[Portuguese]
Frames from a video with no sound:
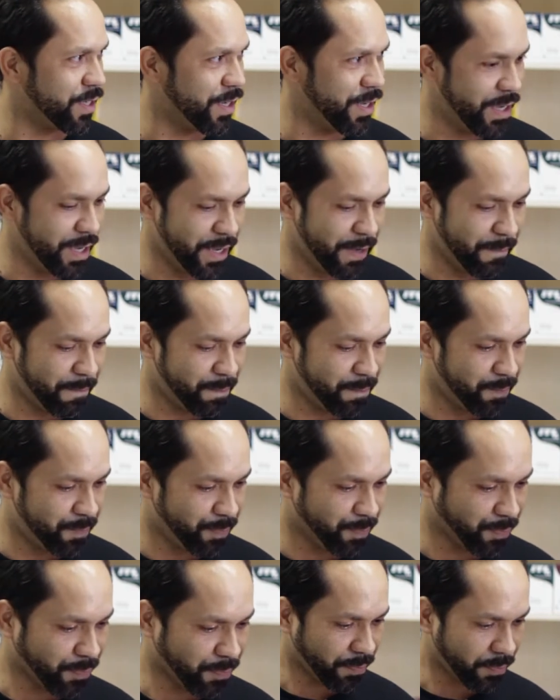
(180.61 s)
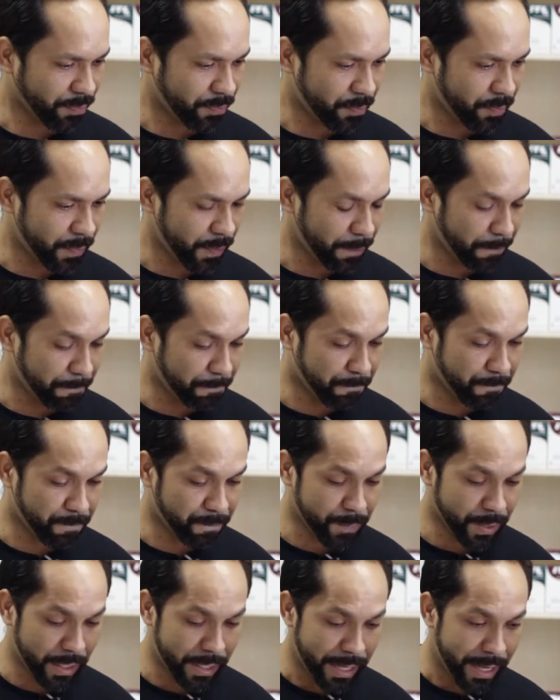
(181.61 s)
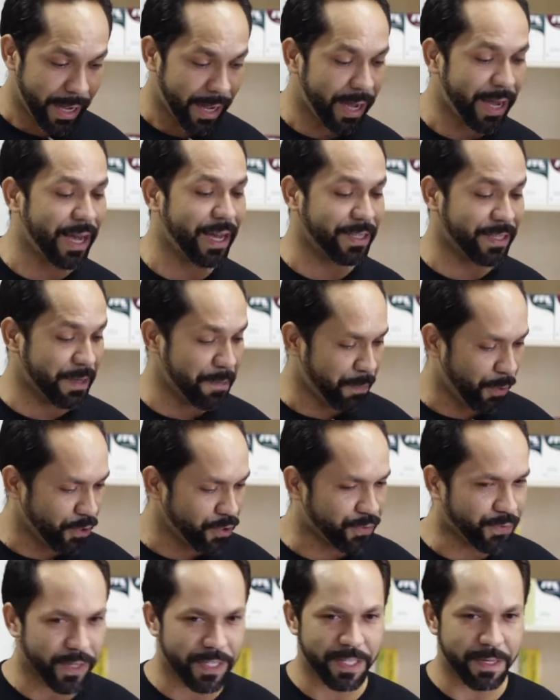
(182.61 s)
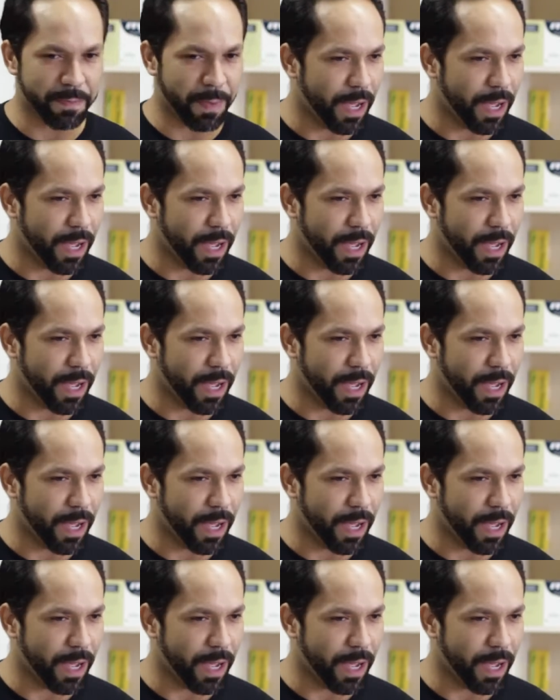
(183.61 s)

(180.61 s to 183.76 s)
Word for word: Ô David, e como faz esse teste? Ah, você pode fazer